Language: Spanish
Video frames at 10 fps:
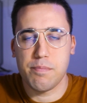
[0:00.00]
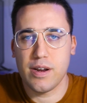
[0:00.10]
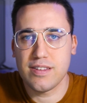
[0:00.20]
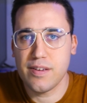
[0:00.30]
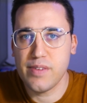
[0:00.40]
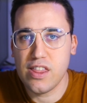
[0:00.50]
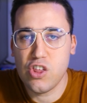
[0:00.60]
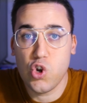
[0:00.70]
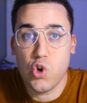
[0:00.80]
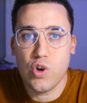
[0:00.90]
pero este
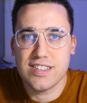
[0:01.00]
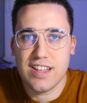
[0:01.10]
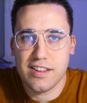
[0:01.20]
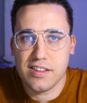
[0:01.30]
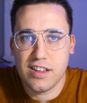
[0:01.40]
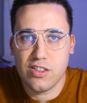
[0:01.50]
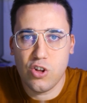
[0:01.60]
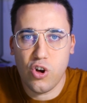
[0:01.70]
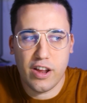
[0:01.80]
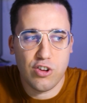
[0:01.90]
vídeo no está
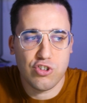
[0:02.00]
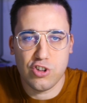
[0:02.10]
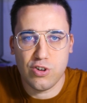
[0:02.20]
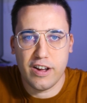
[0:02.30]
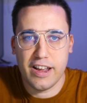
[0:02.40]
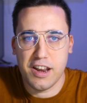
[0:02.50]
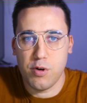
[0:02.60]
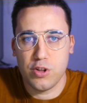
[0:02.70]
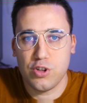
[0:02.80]
diciendo lo que nosotros queremos.